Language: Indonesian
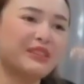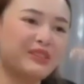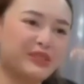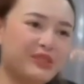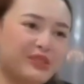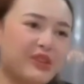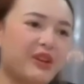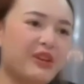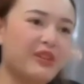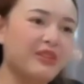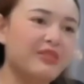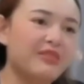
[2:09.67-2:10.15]

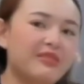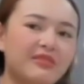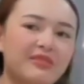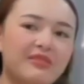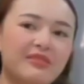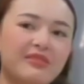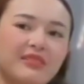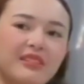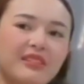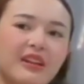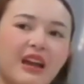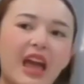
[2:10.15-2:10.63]
iya
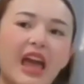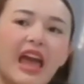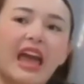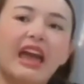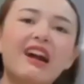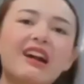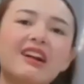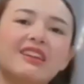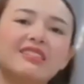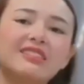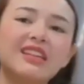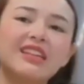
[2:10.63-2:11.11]
iya
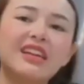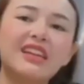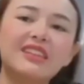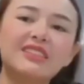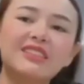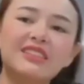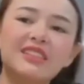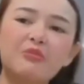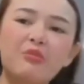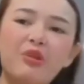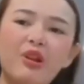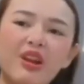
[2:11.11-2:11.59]
emang
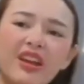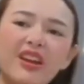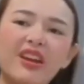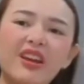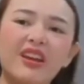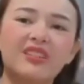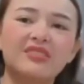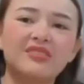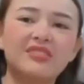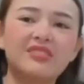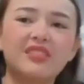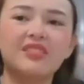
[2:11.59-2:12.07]
di sini
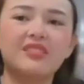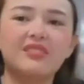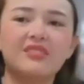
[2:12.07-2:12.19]
boleh nggak sih